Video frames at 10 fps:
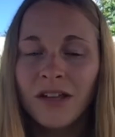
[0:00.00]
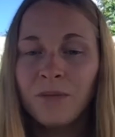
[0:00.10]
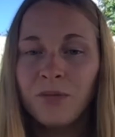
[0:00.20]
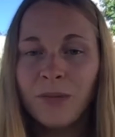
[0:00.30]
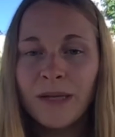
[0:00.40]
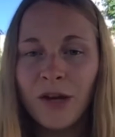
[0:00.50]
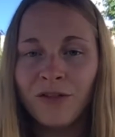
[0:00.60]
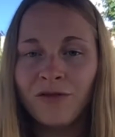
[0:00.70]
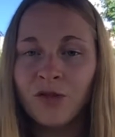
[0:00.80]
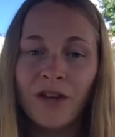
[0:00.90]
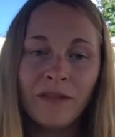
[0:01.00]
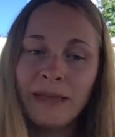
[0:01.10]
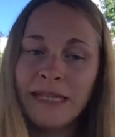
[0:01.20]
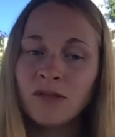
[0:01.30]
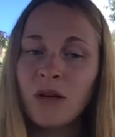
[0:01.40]
Puis, euh, vous devez
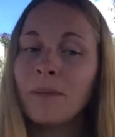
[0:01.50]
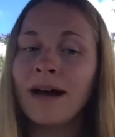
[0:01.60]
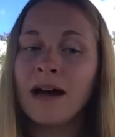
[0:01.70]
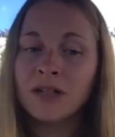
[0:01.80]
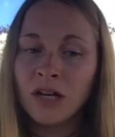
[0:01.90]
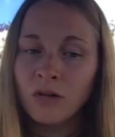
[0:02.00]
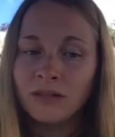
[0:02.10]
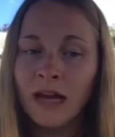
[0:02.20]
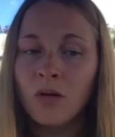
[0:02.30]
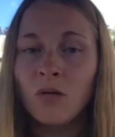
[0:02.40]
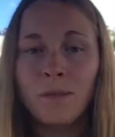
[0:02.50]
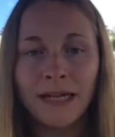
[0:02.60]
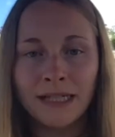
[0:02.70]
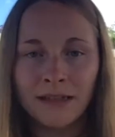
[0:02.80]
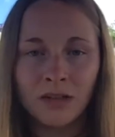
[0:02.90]
payer soit par argent comptant ou
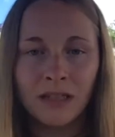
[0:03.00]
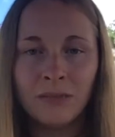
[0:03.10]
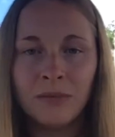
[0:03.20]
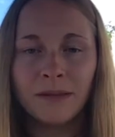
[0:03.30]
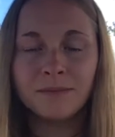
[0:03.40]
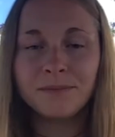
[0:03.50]
par carte de débit.